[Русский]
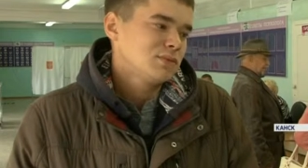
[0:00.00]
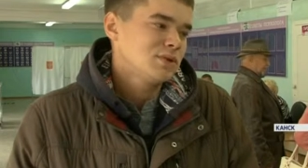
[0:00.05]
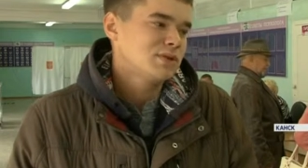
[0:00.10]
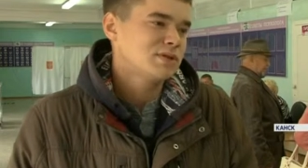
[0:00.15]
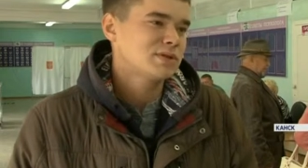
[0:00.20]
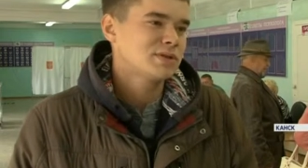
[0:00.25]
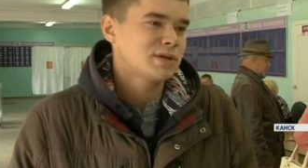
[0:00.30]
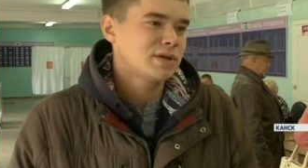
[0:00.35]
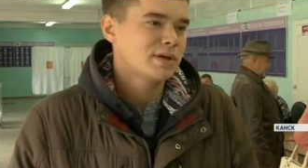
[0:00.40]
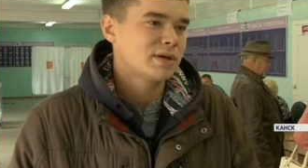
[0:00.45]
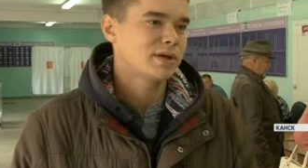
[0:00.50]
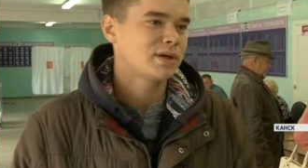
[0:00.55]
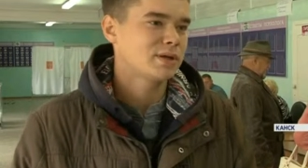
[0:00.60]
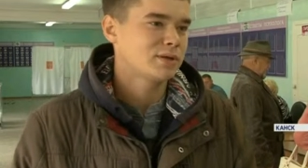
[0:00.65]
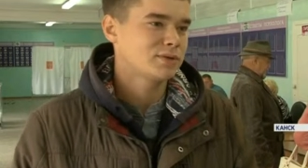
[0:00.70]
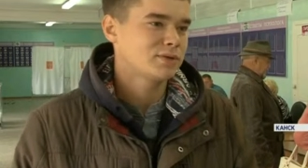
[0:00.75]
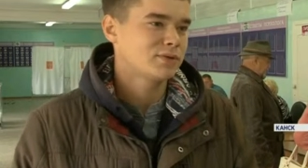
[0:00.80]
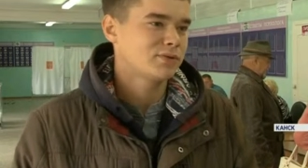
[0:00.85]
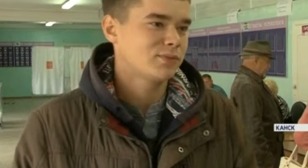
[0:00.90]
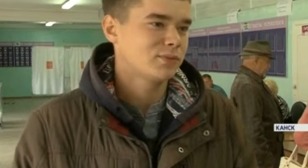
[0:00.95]
Не знаю,
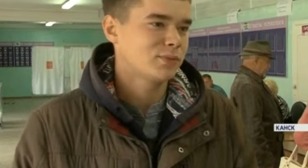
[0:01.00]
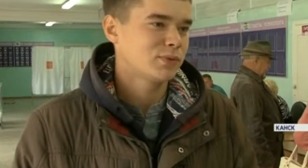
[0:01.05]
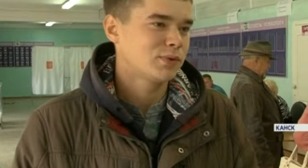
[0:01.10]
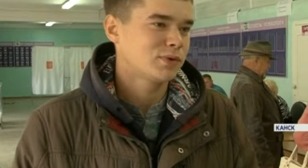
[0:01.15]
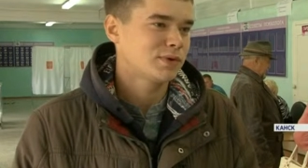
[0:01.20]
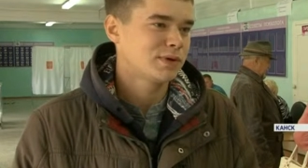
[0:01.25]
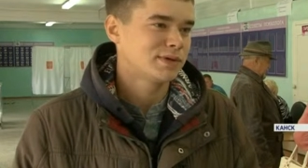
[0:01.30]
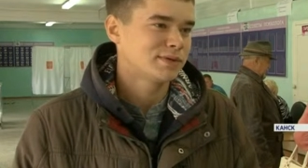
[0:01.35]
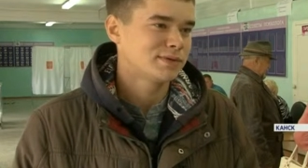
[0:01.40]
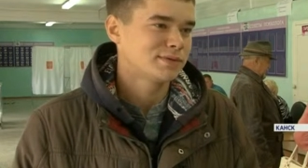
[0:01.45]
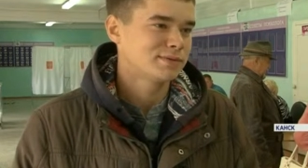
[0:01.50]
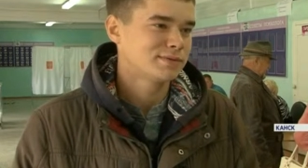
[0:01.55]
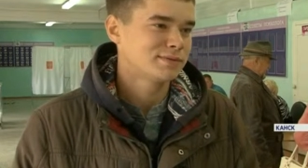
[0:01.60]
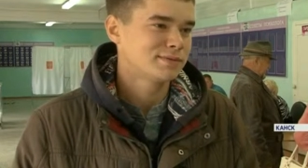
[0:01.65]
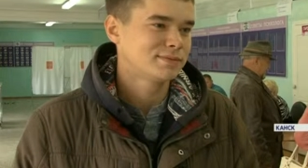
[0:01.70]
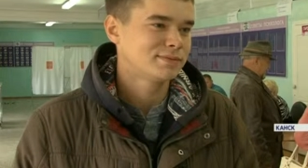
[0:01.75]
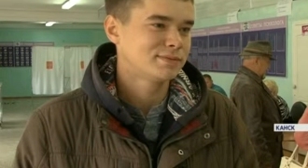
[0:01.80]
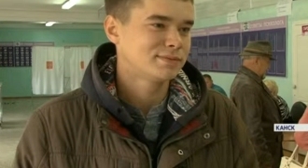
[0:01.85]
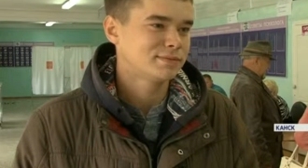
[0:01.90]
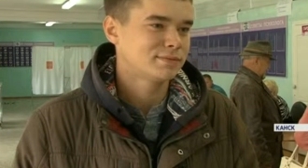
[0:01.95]
голосов много.
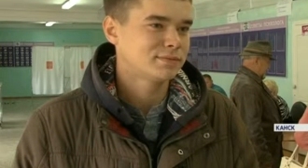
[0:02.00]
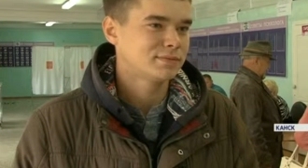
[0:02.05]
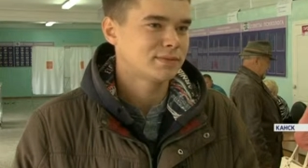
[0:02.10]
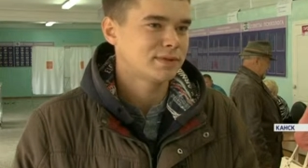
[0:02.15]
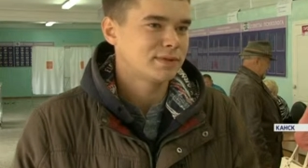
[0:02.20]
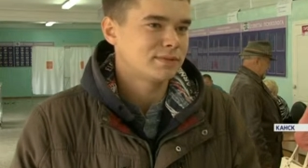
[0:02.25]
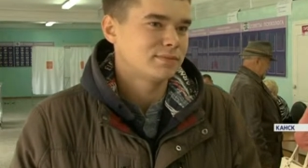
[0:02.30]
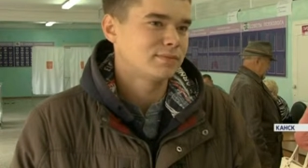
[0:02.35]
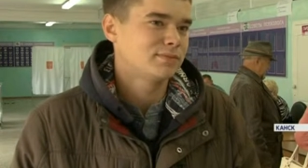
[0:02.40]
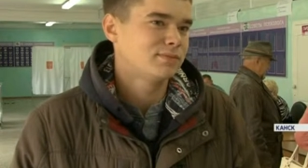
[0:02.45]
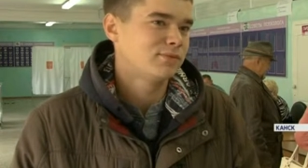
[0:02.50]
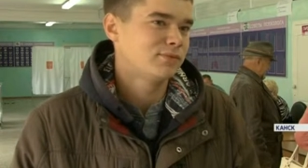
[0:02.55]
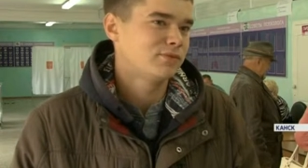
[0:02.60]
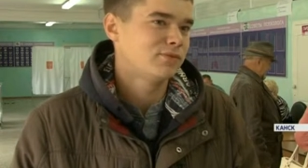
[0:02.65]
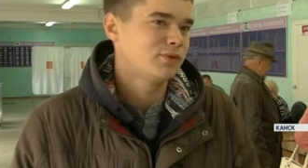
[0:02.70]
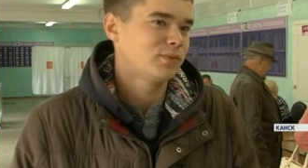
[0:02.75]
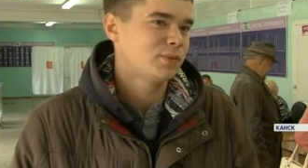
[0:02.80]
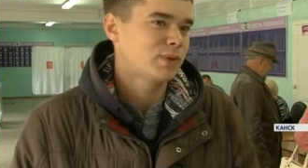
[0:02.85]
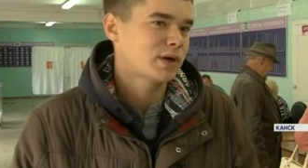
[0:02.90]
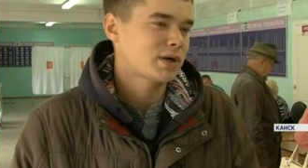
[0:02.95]

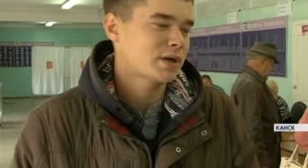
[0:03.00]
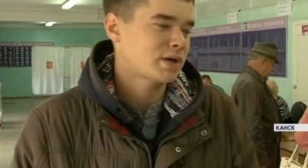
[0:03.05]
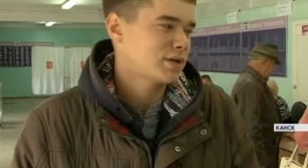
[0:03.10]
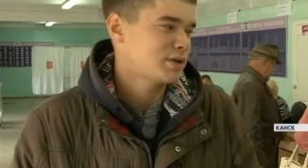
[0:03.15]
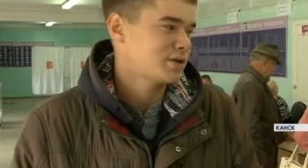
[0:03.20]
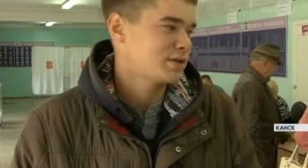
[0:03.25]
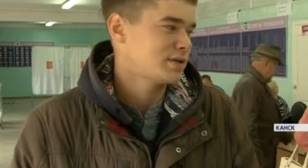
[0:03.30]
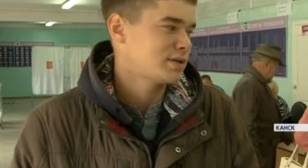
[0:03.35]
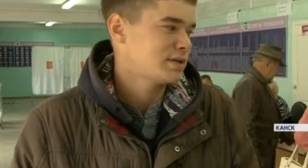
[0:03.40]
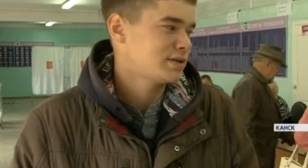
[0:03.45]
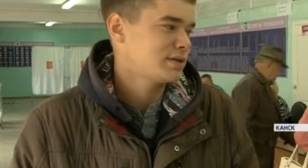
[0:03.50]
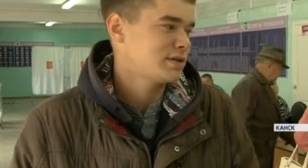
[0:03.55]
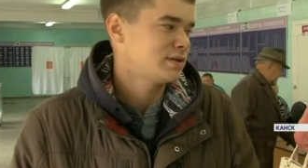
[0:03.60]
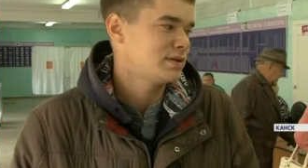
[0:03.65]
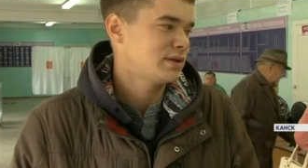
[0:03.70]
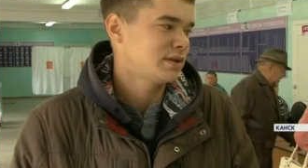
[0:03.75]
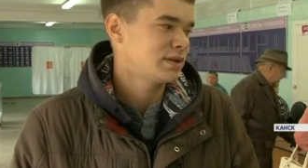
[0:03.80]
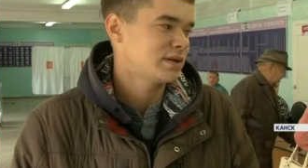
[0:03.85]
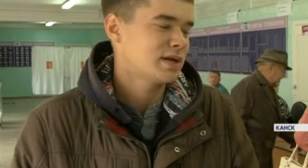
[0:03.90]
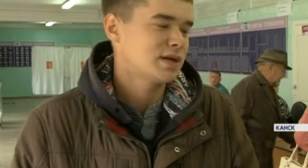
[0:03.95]
Выбор, конечно,
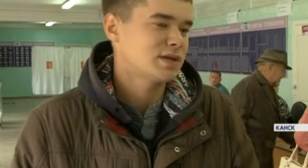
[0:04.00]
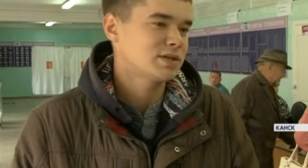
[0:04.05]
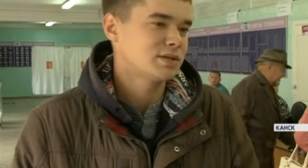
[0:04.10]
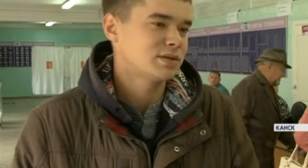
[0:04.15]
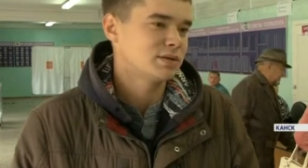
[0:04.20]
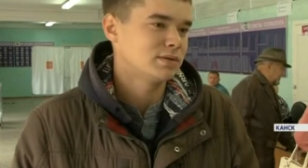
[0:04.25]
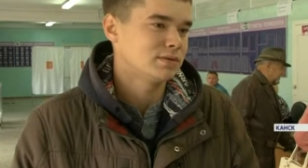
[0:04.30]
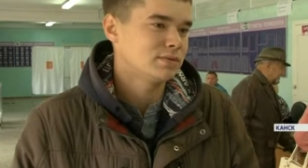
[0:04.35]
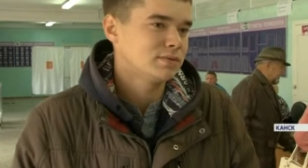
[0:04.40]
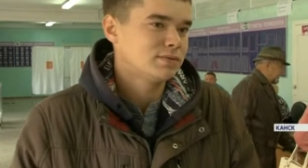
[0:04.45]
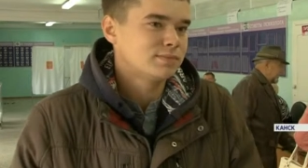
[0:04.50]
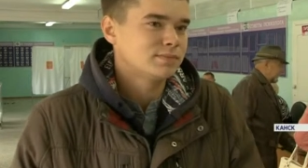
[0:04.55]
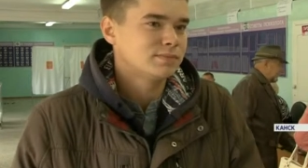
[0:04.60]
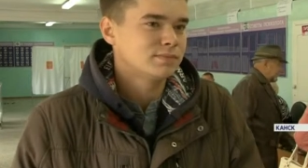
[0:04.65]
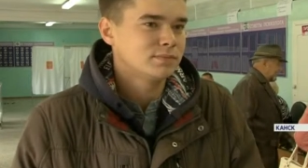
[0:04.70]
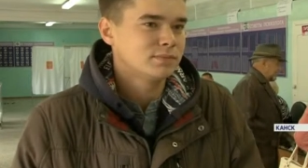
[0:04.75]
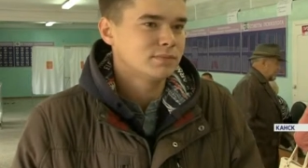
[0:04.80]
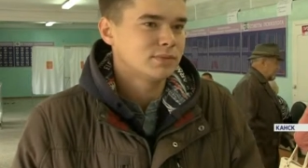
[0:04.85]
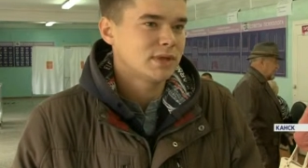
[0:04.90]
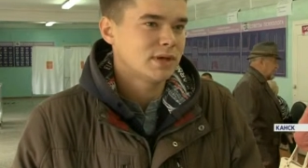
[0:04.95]
зависит от каждого. Ну,
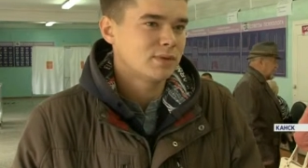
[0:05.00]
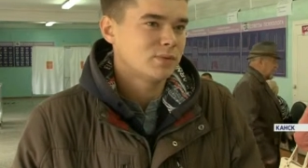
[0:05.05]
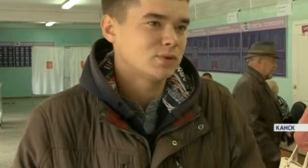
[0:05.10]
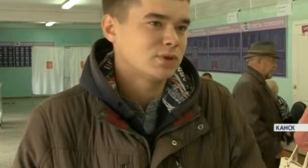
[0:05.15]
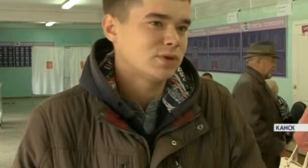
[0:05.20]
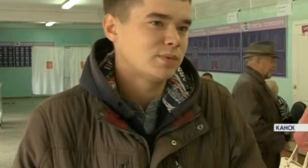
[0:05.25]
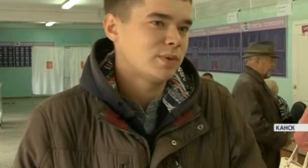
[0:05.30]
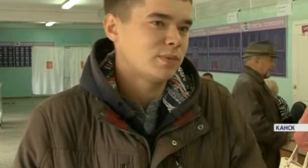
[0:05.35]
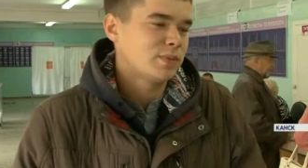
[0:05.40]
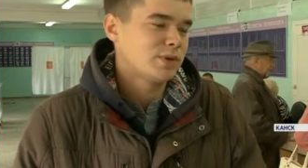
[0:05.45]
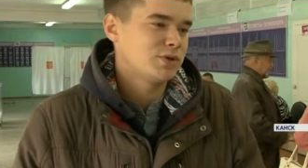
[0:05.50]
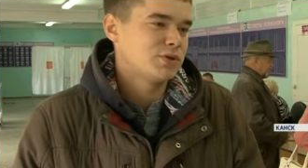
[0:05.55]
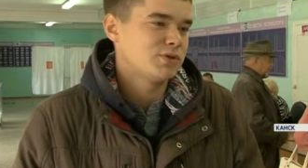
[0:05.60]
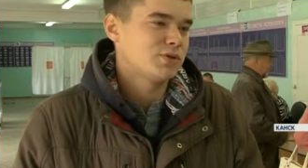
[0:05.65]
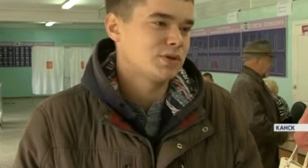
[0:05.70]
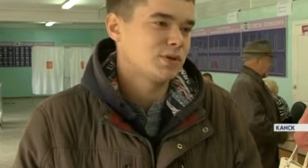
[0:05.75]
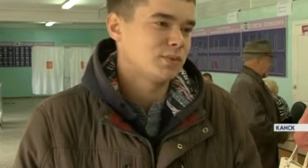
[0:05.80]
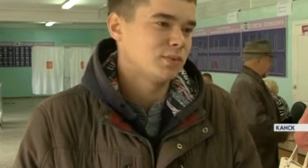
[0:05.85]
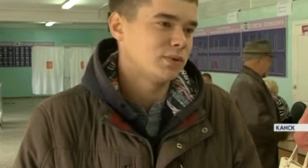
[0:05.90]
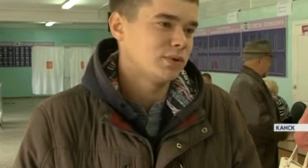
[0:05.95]
там уже по
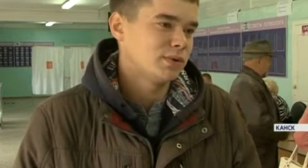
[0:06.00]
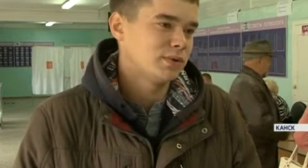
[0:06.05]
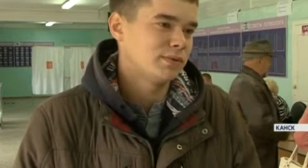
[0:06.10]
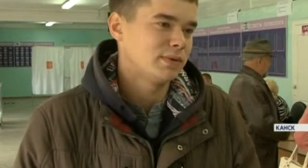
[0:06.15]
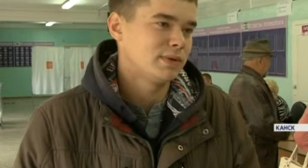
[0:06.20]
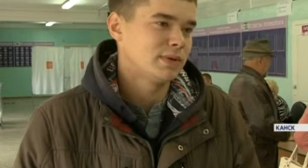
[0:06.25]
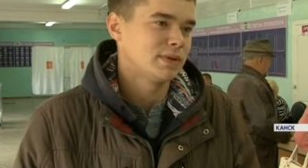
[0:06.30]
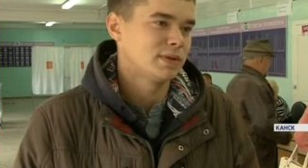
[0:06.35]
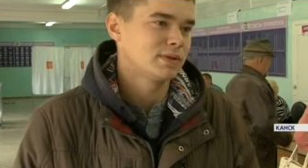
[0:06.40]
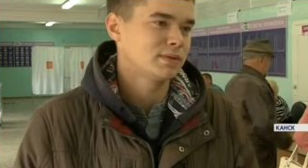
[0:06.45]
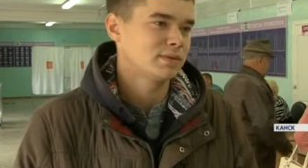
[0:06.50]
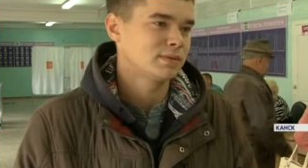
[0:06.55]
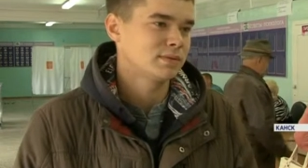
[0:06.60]
подсчетам будет видно.